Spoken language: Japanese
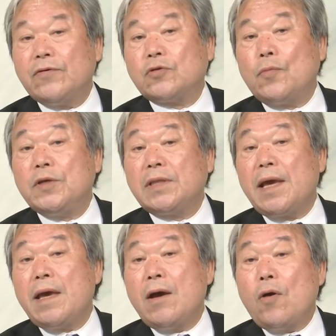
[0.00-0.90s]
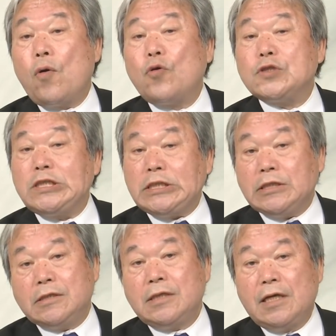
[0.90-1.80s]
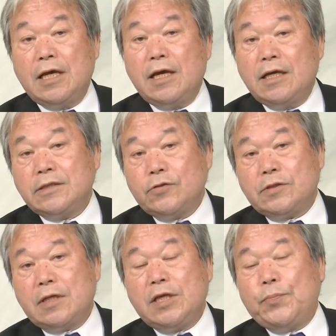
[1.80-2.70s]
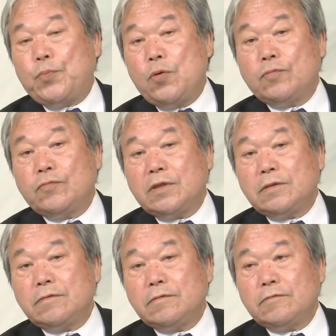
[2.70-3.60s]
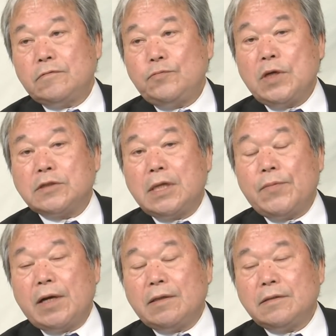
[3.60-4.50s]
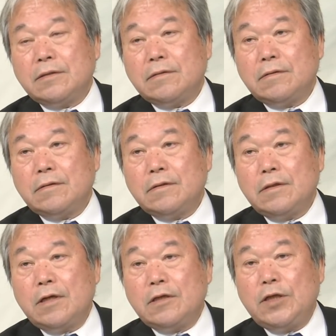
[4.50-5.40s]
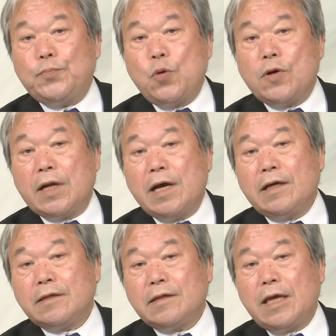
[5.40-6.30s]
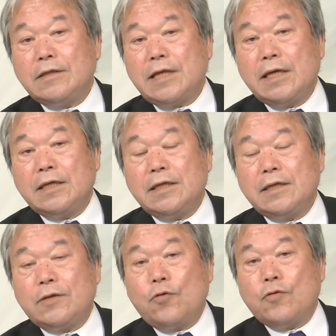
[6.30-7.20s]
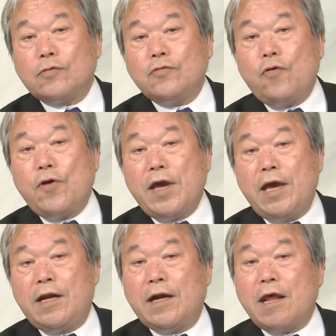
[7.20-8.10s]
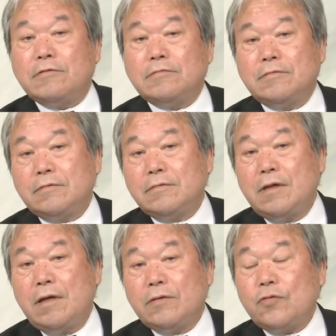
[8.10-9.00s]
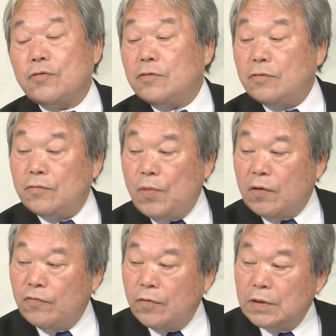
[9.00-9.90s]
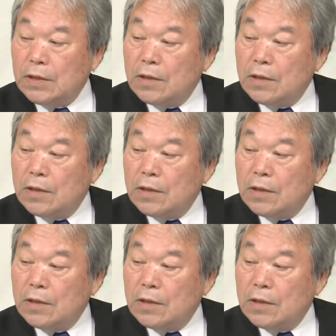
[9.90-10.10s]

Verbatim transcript: を止めてほしいそして日本うまくすれば日本から経済協力を得られるという、まあ、